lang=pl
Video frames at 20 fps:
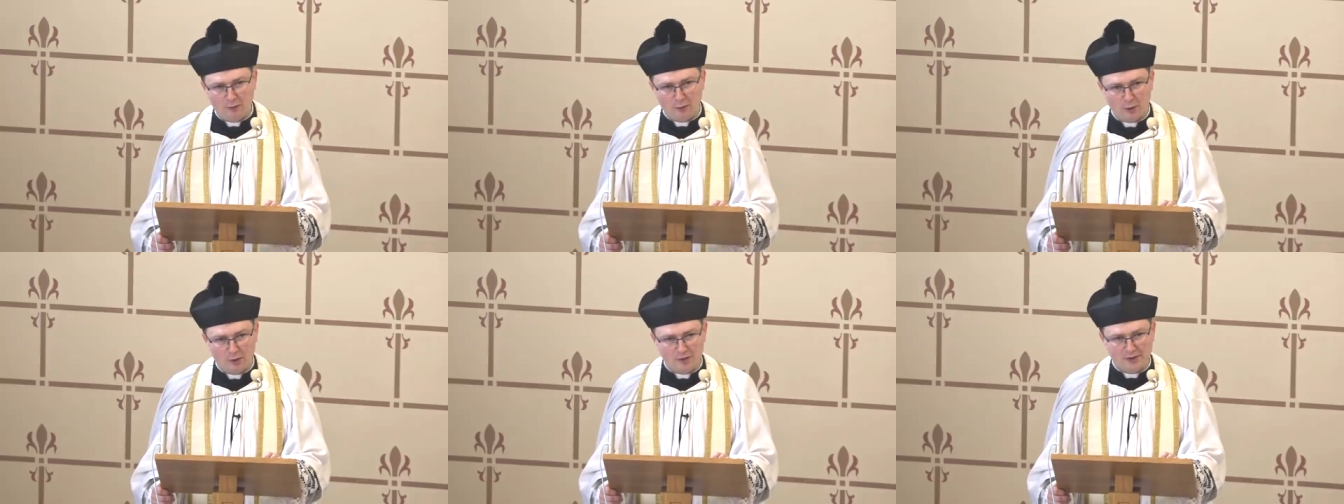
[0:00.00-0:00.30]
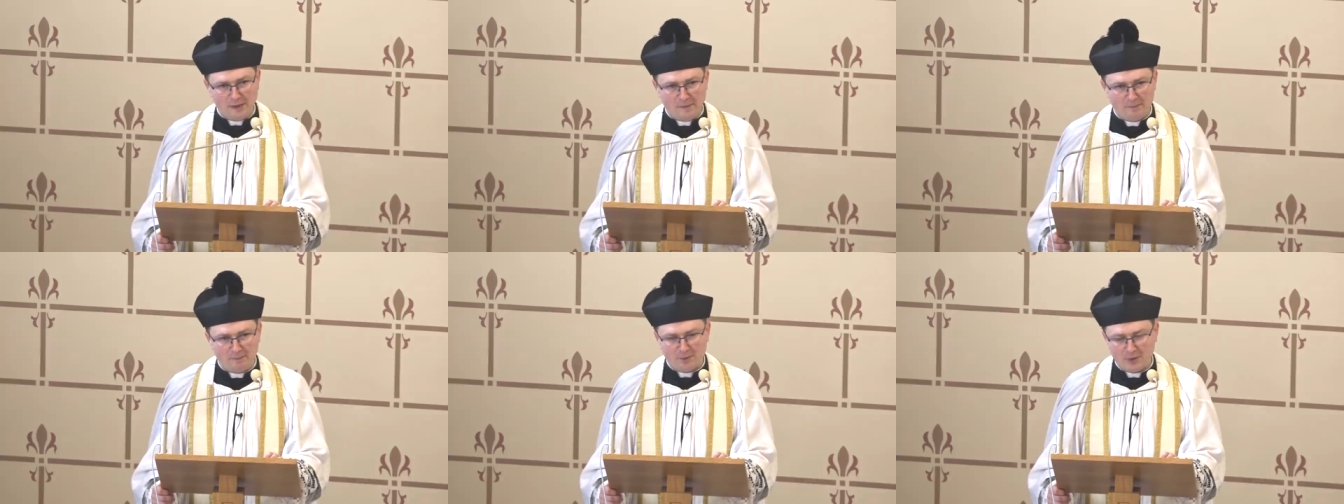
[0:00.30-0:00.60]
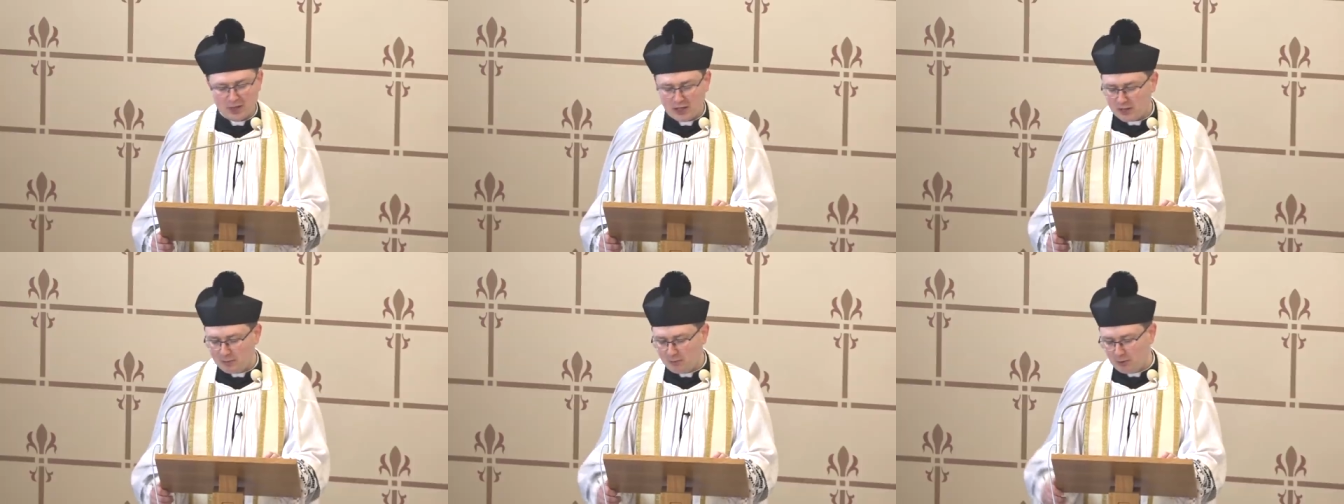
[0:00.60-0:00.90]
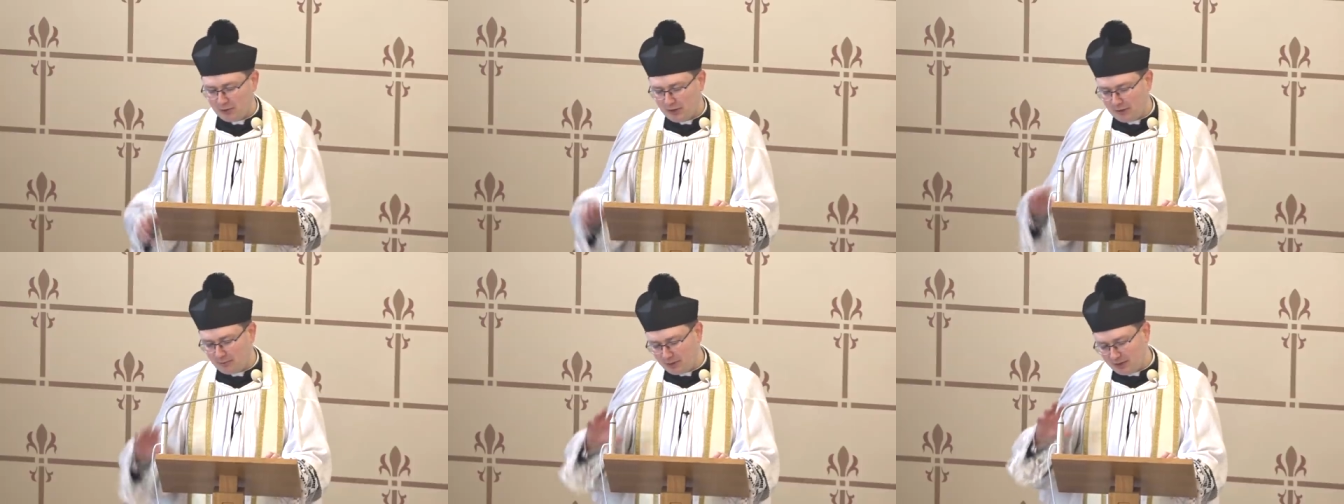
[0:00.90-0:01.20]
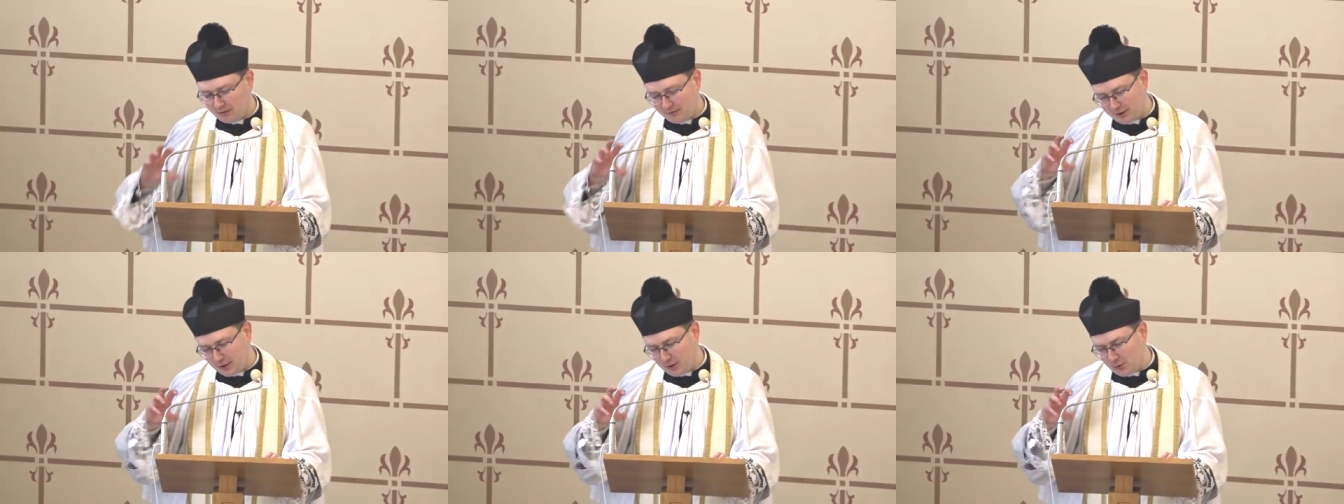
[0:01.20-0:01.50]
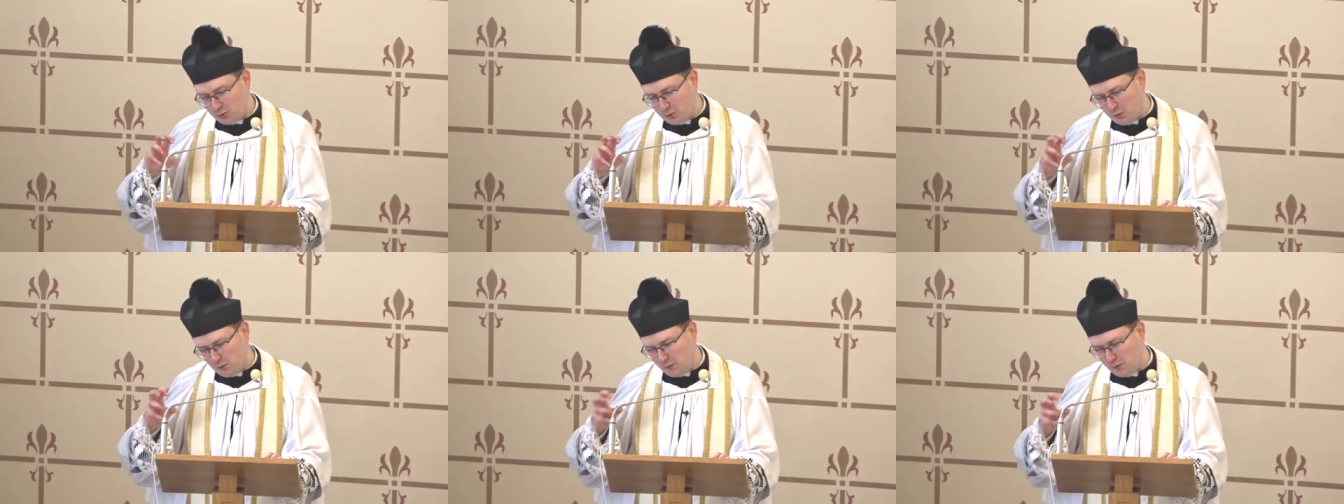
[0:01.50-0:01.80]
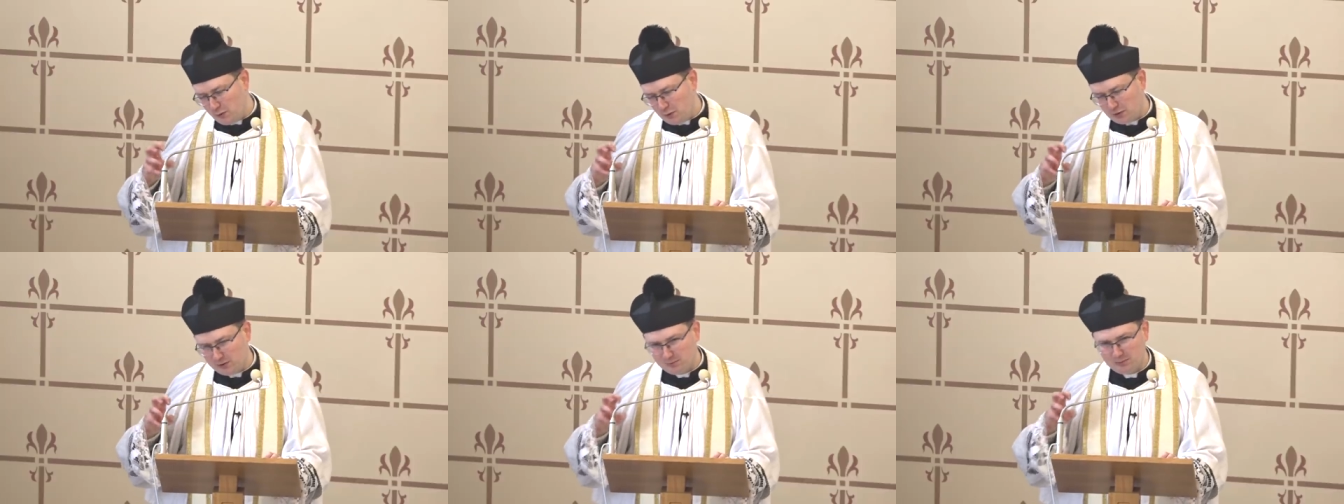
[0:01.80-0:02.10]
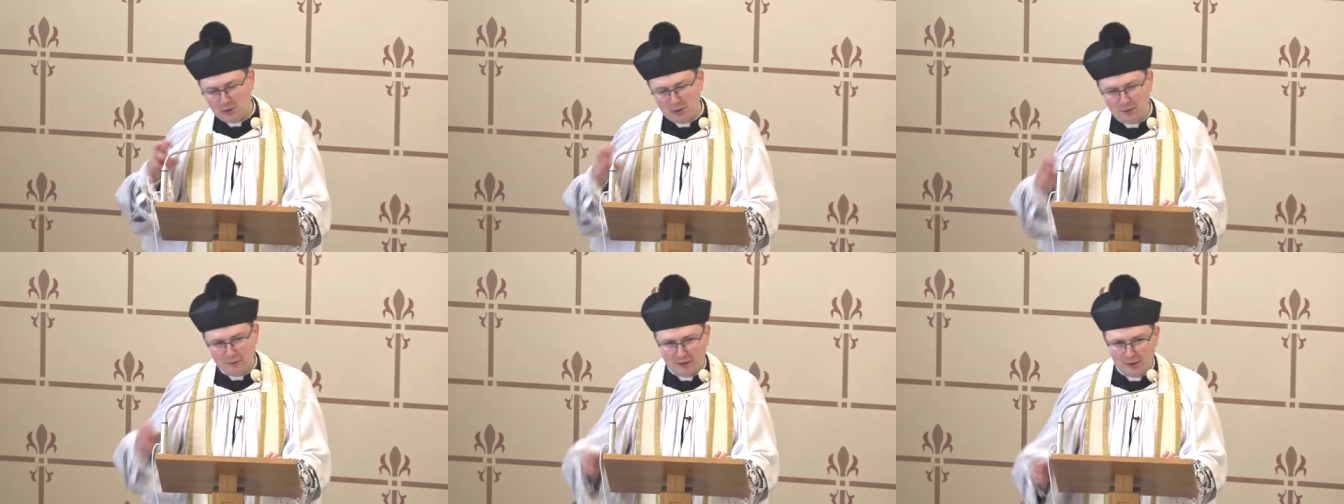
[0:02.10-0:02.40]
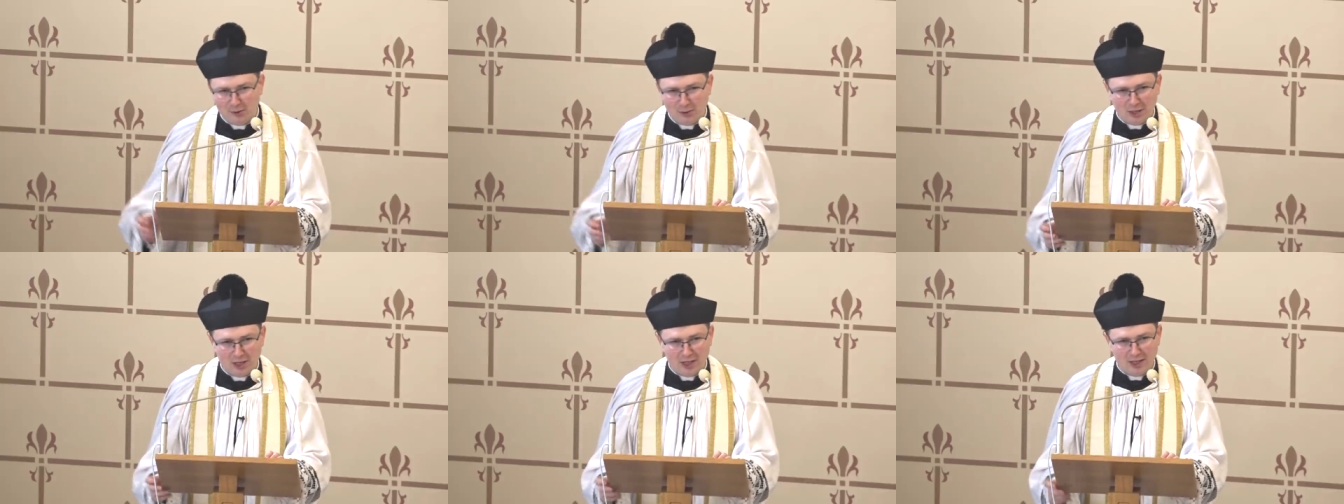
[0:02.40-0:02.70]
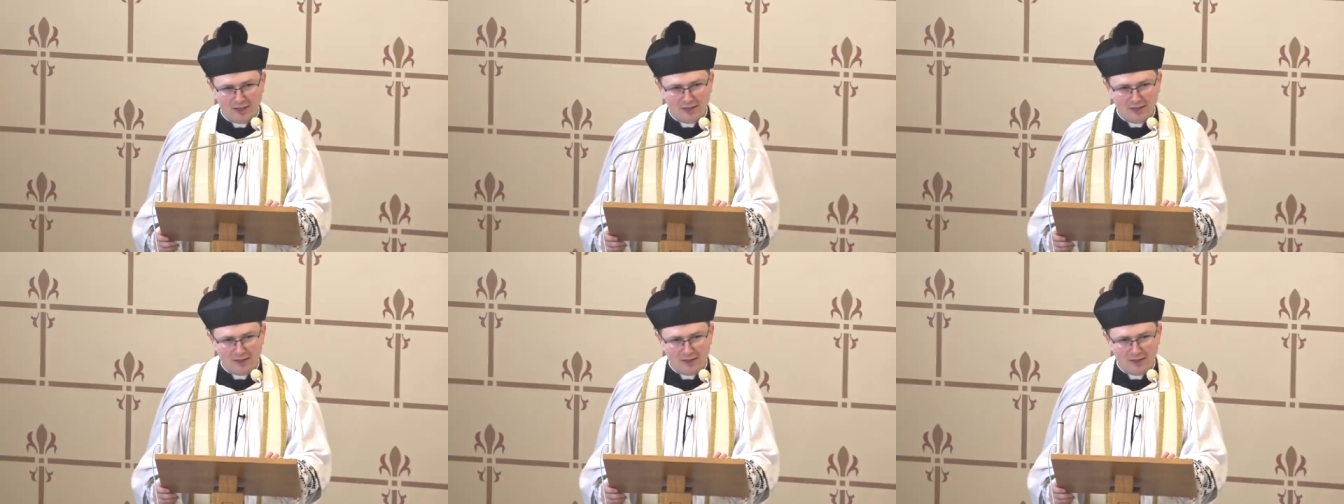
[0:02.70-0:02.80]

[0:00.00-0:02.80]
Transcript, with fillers: owoce, żeby on naprawdę uformował